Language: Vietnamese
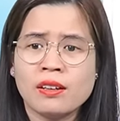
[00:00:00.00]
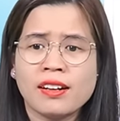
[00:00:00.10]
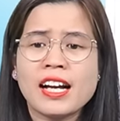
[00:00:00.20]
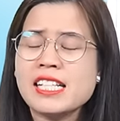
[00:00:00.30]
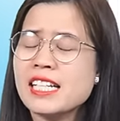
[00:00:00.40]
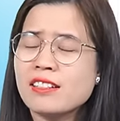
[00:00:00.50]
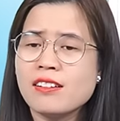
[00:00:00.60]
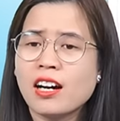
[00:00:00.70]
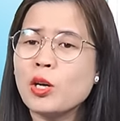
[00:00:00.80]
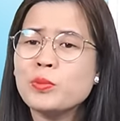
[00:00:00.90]
các anh chị
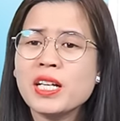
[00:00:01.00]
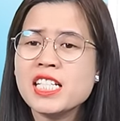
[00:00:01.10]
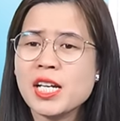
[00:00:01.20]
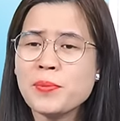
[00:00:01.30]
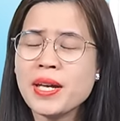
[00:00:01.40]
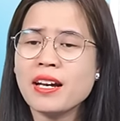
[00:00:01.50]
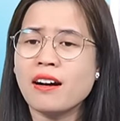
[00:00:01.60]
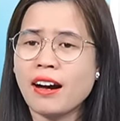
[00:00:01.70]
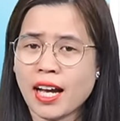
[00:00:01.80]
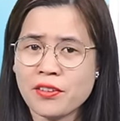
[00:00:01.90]
thường không thích chính mình
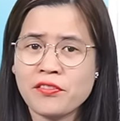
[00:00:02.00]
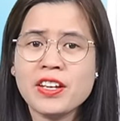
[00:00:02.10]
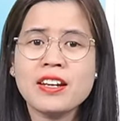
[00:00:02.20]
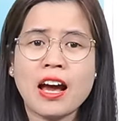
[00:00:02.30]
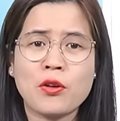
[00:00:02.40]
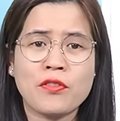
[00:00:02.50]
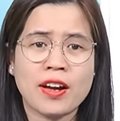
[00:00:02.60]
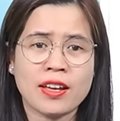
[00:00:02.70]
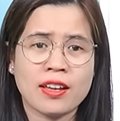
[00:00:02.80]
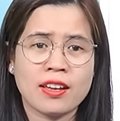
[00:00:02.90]
ở hành vi nào vậy